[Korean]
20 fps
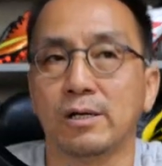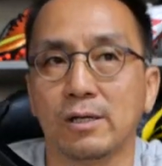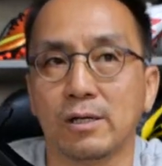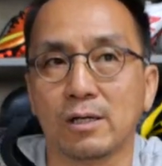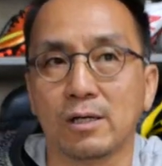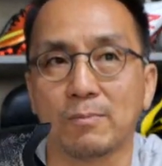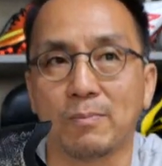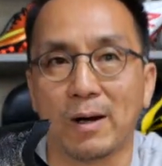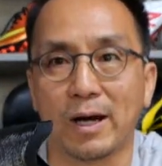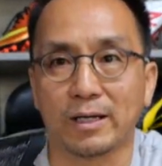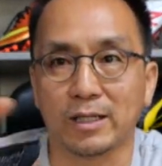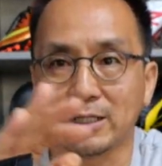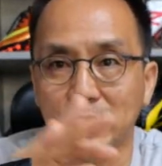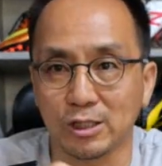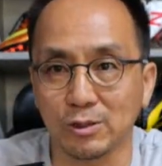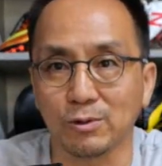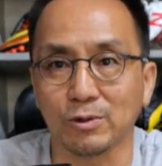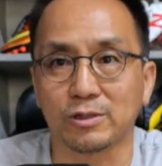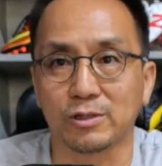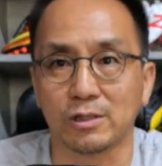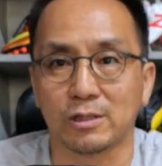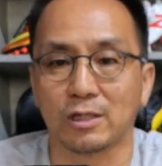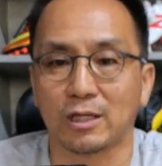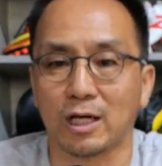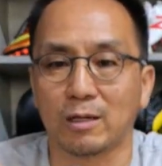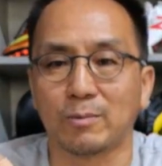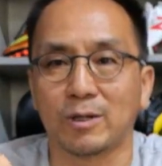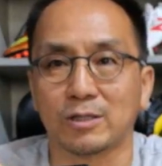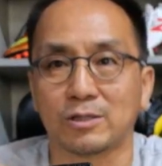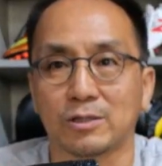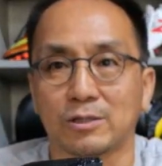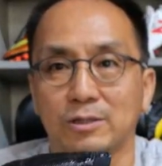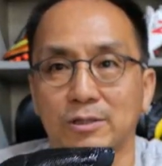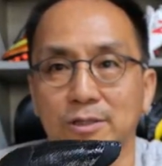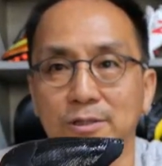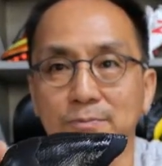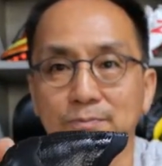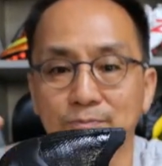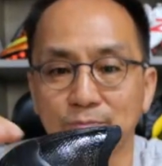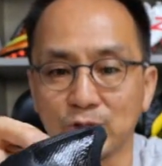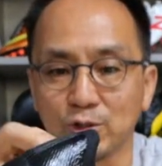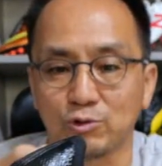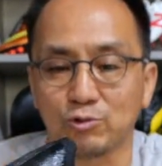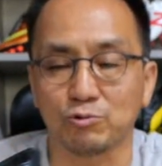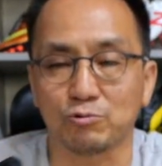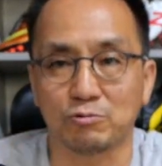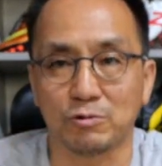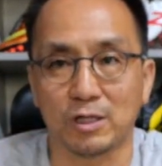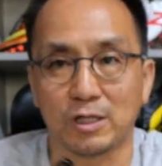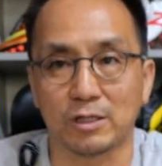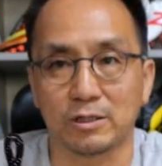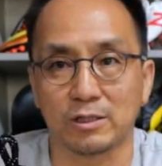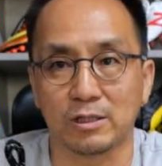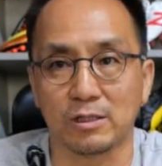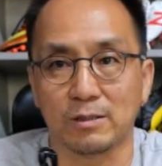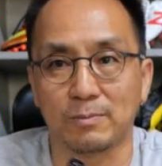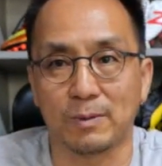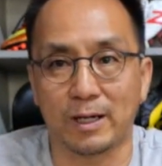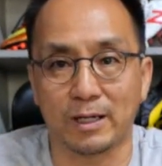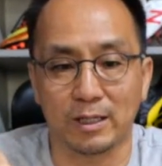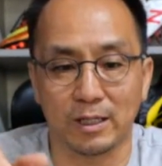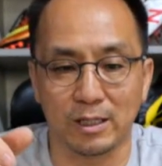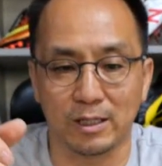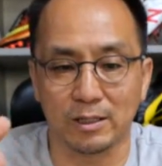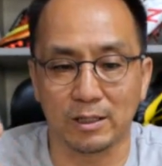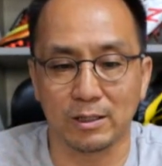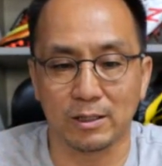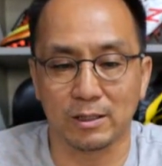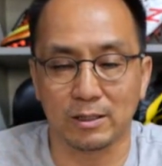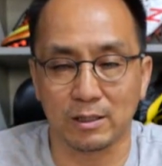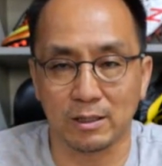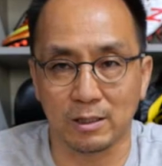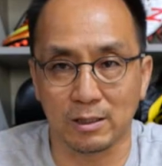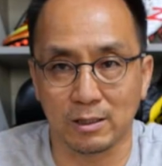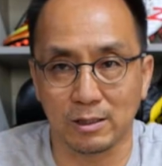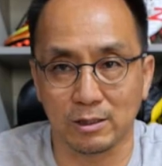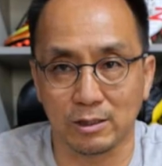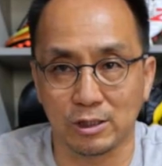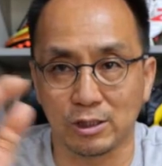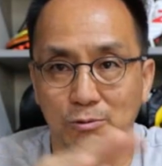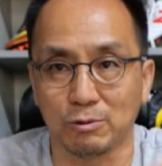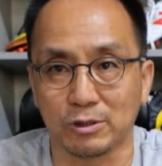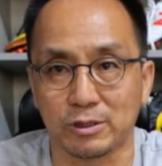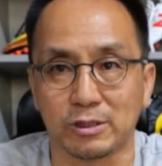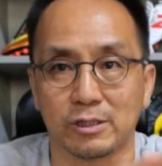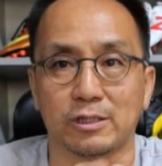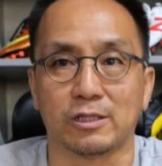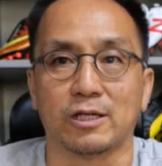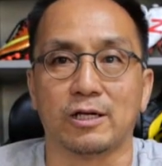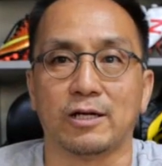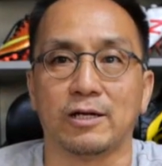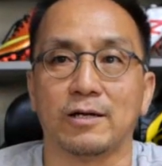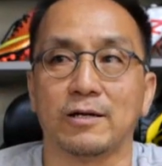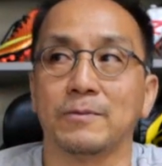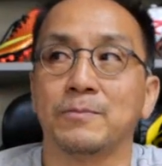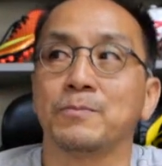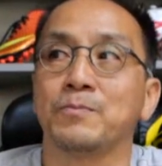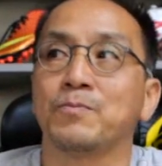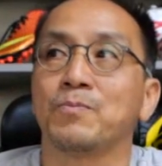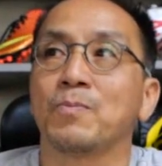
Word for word: 어, 발에 씌웠을 때 양말처럼 이 축구화를 발에 에, 씌웠을 때